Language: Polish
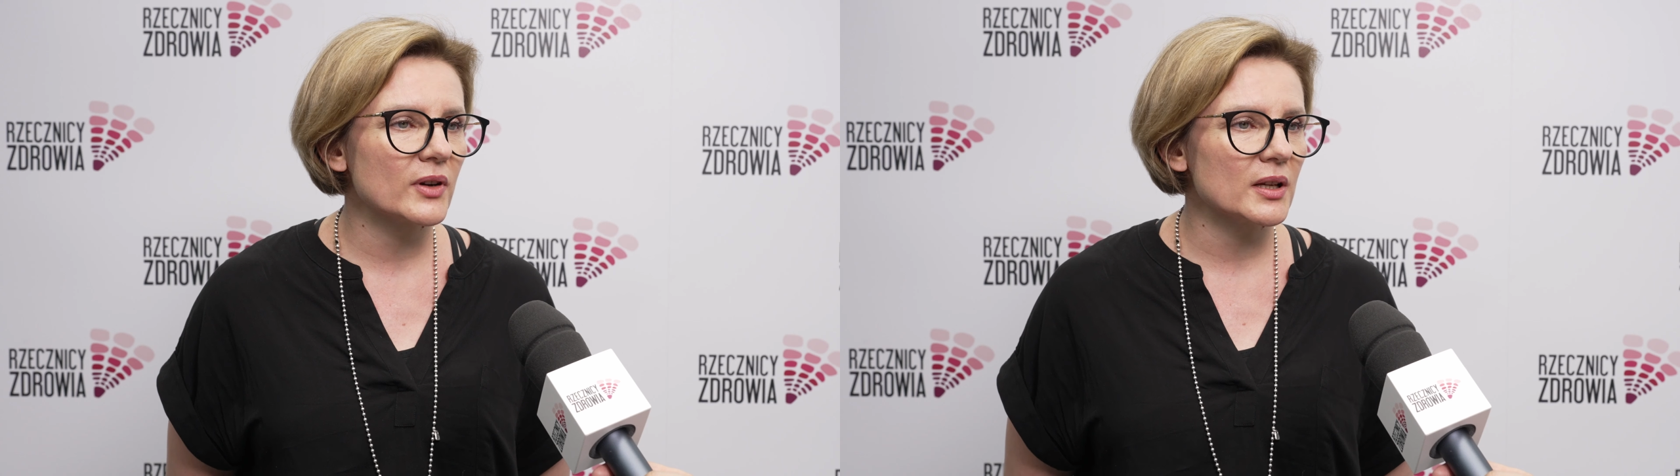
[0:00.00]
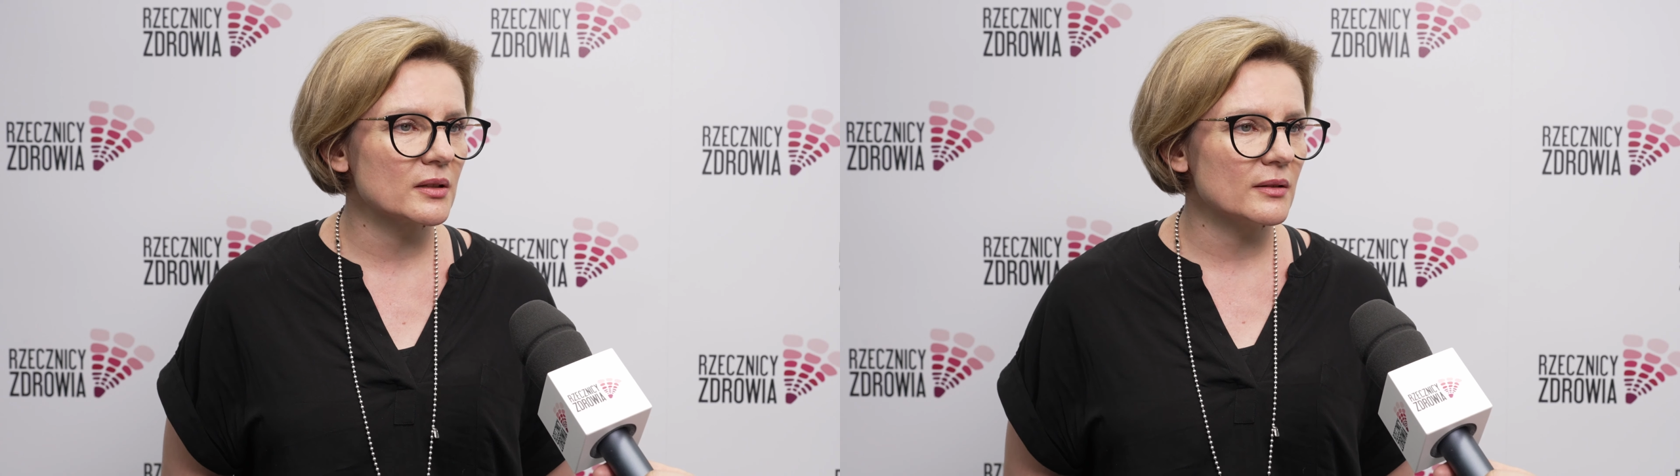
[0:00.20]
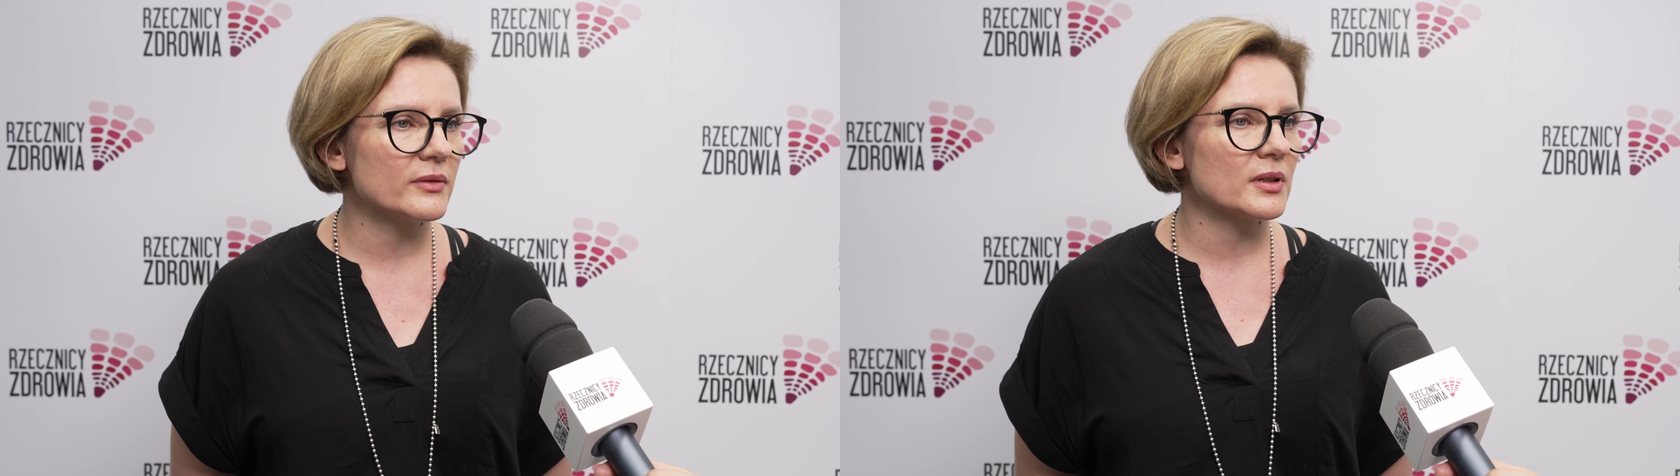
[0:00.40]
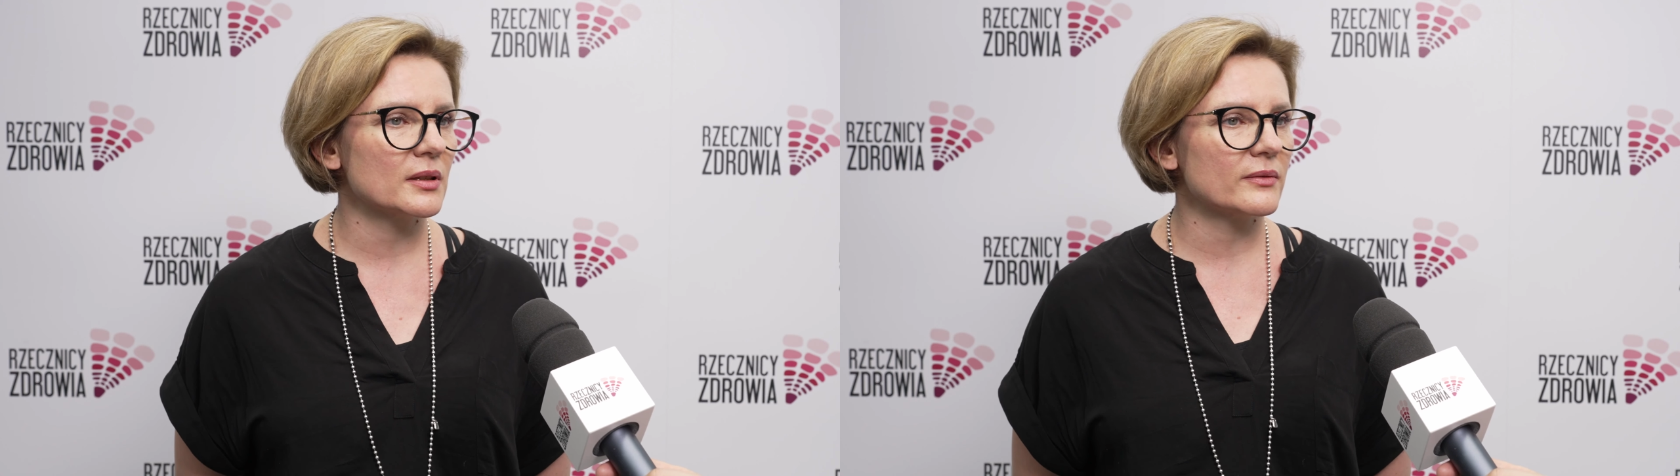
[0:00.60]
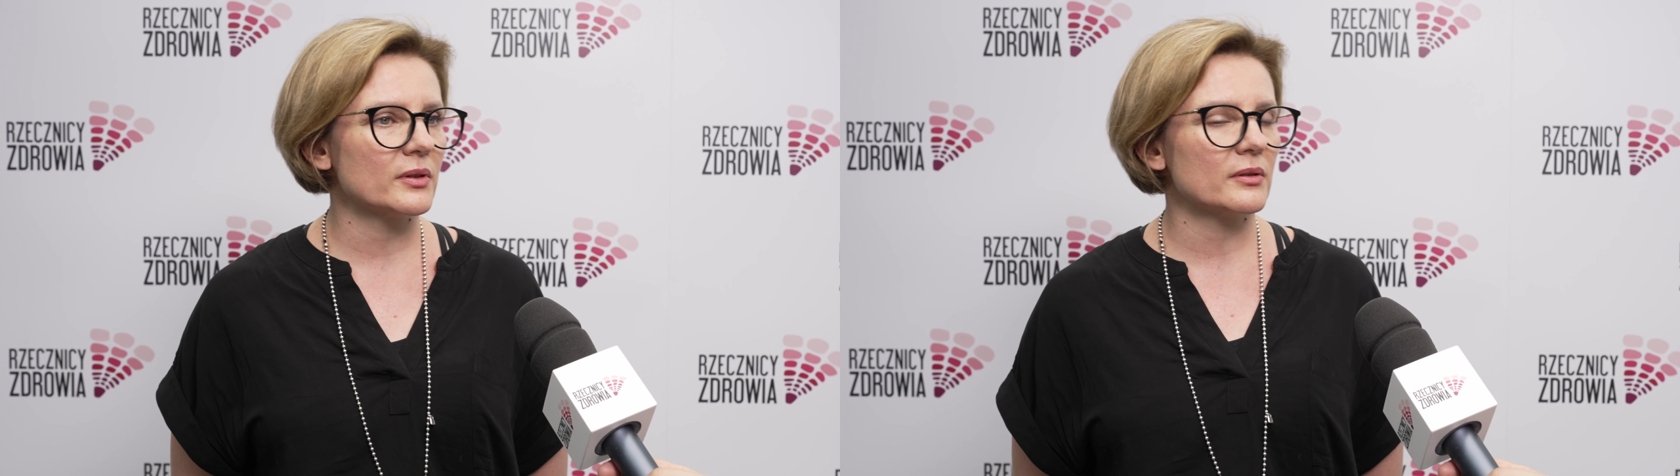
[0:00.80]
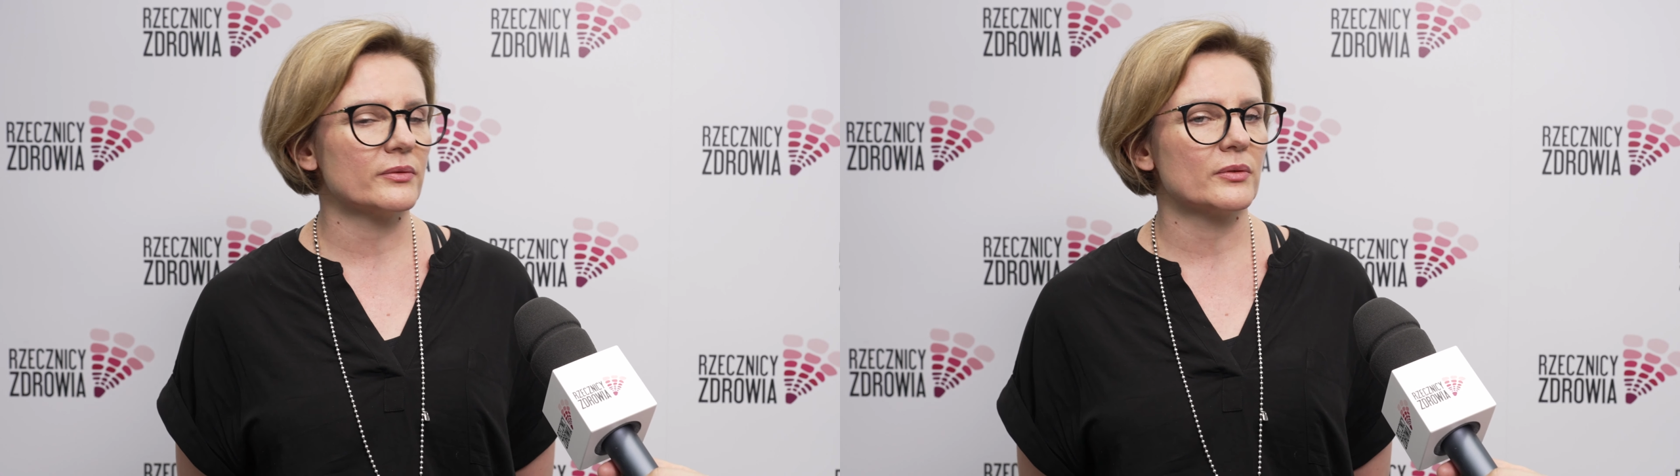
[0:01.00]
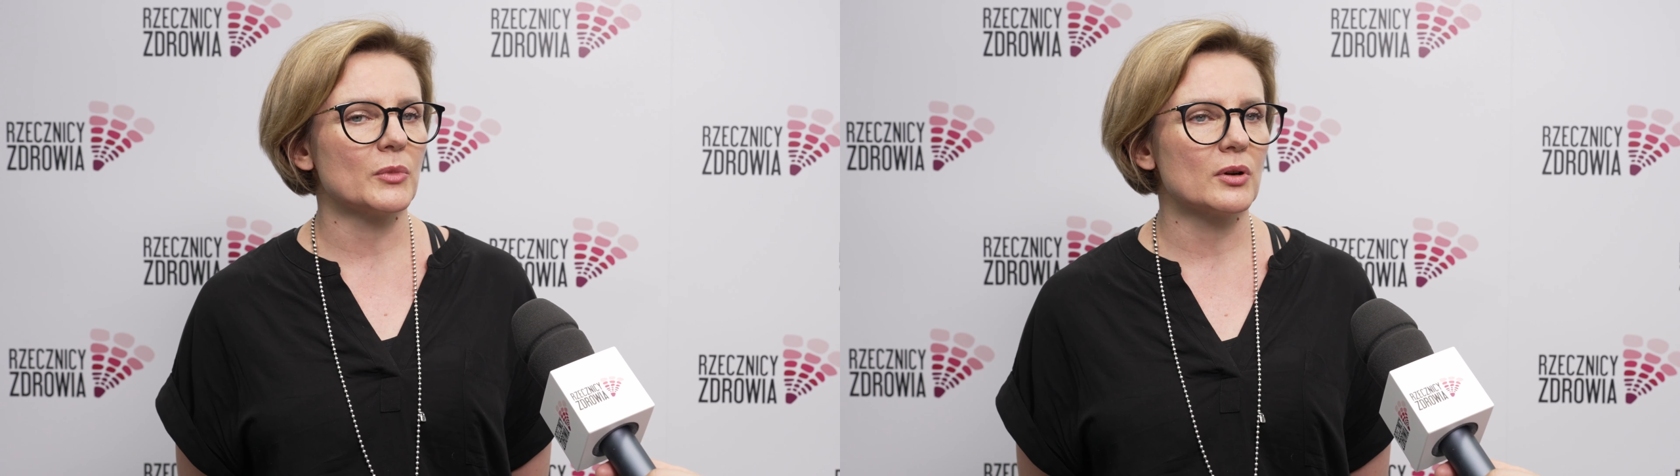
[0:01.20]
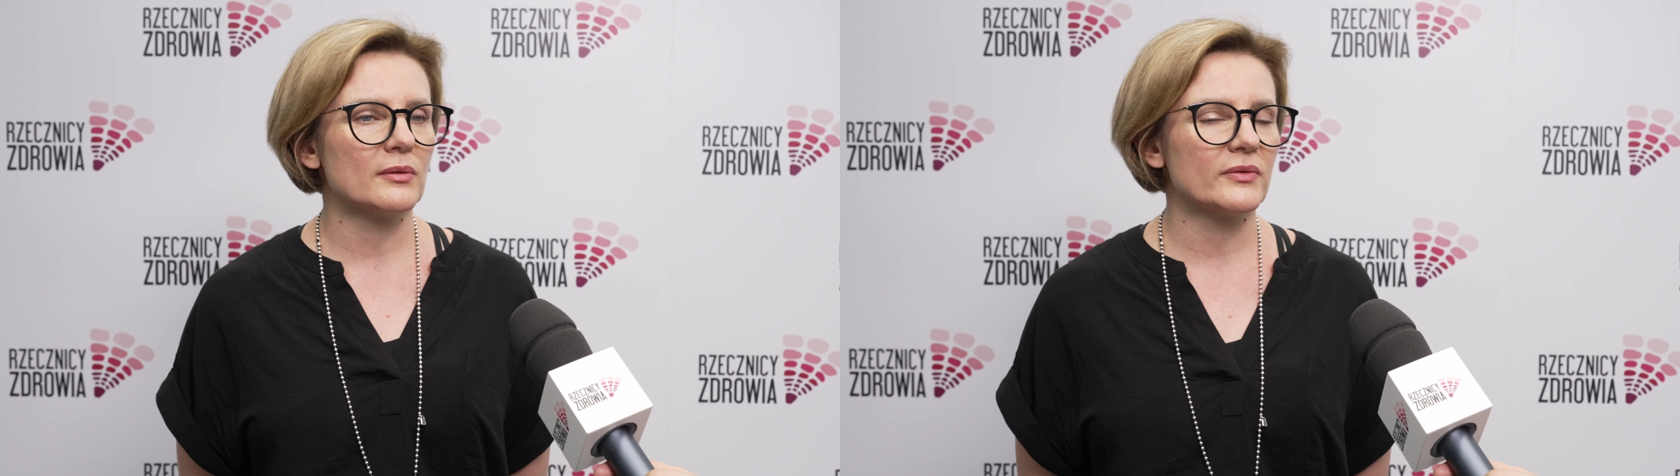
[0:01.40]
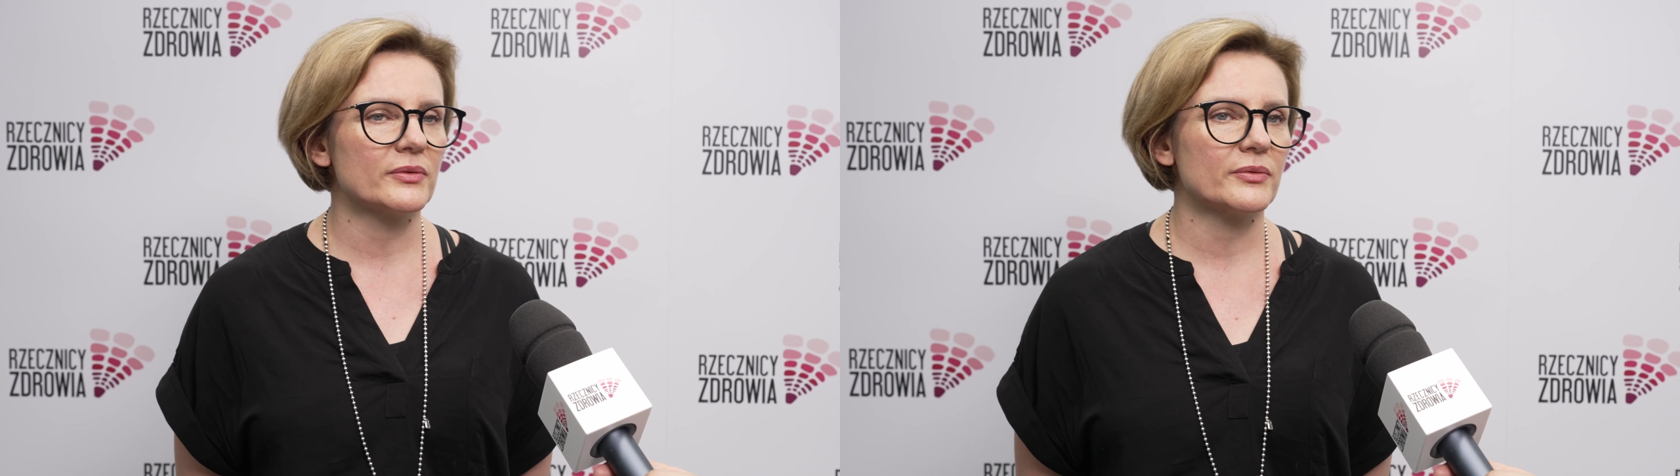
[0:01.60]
kadrowych i wy, wymogów